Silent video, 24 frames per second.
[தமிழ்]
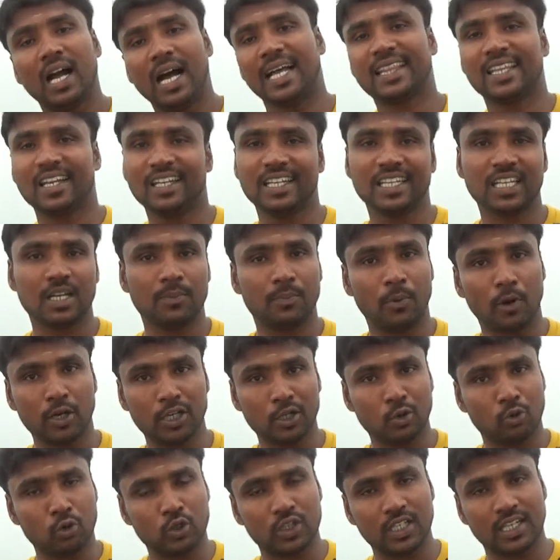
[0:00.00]
அதில் நீங்கள்
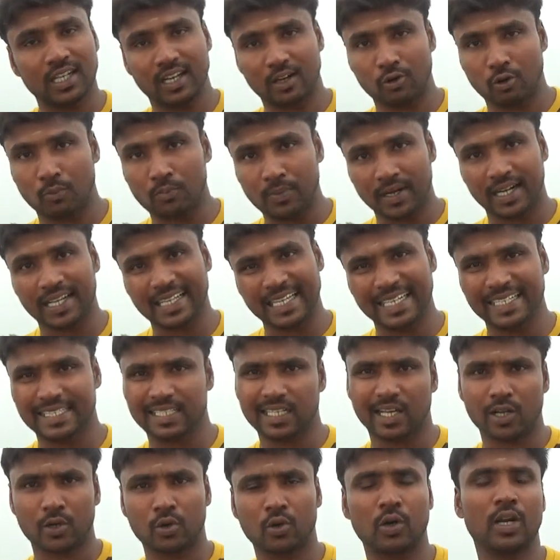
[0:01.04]
போட்டு கொடுத்துட்டிங்கன்னா ரொம்ப எனக்கு
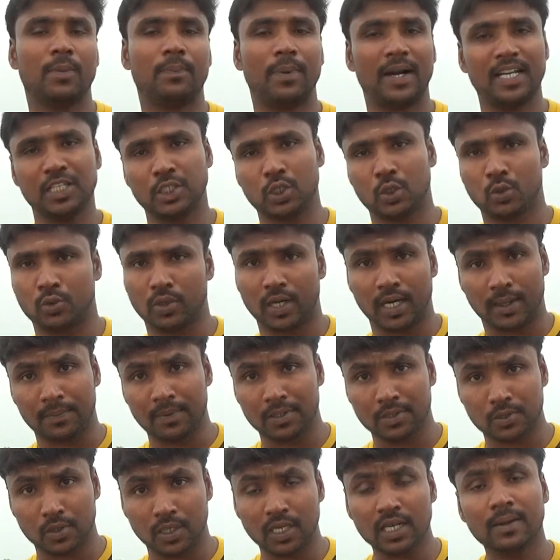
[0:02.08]
ஈஸியாக இருக்கும் நான் படிச்சிருவேன்
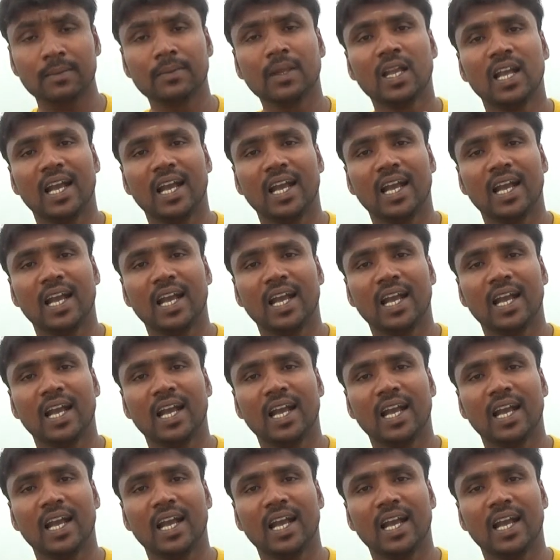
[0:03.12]
அப்படின்னு சொல்லி